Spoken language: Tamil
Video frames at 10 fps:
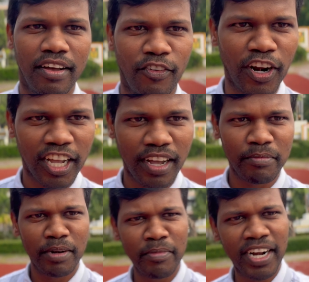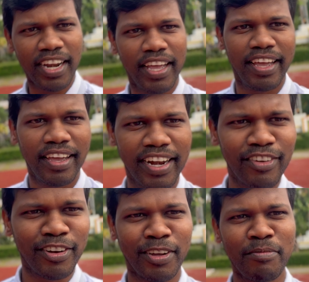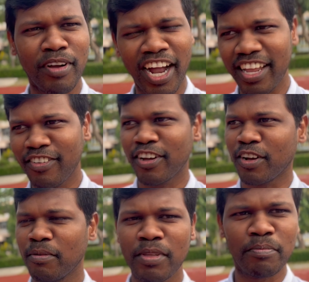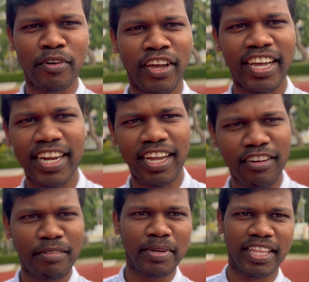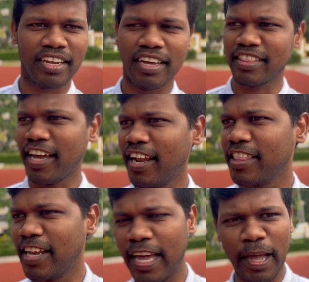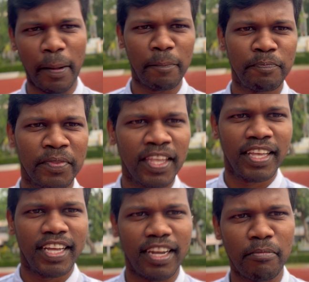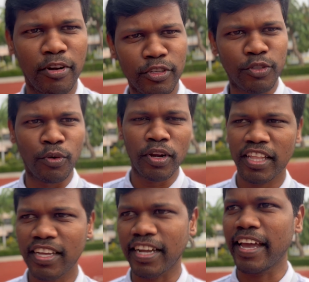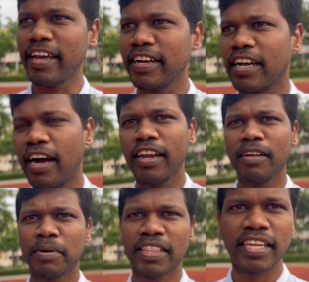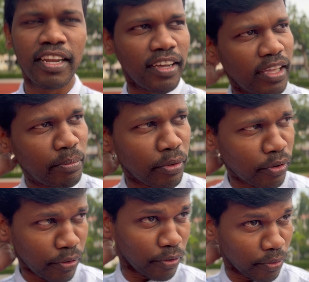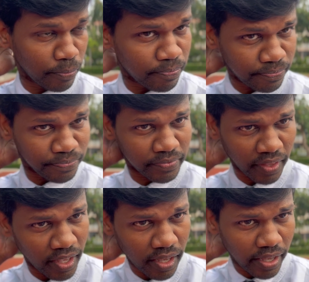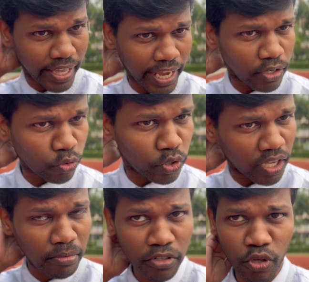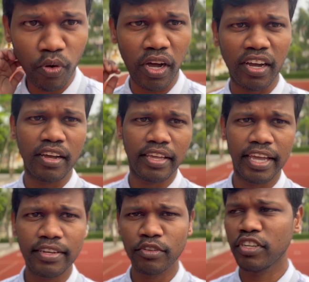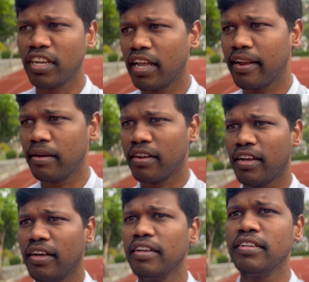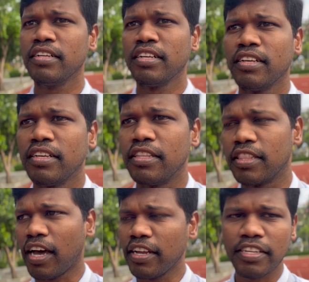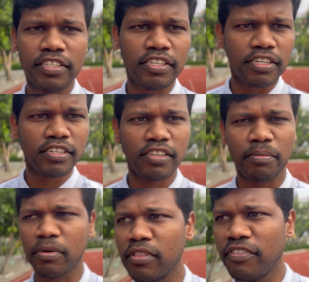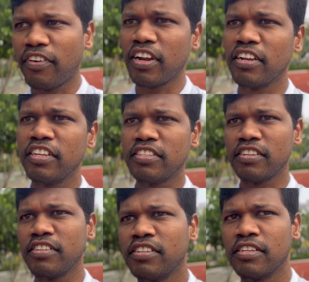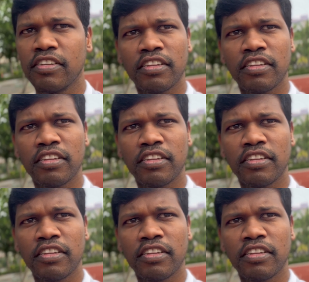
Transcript: வணக்கம் நண்பர்களே அனைவருக்கும் காலை வணக்கம் இப்போ நான் எங்கே இருக்கேன் அப்படின்னு பார்த்தீங்கன்னா தாய்லாந்தில் நம்மளோட ஸ்கூலில் தான் இருக்கேன் காலைல பார்த்தீங்கன்னா இப்போது கேட் டியூட்டி அப்படின்னு சொல்லுவாங்க கேட் டியூட்டின்னா என்னன்னா இந்த தாய் டீச்சர்ஸ் அப்புறம் இந்த ஃபாரின் டீச்சர்ஸ்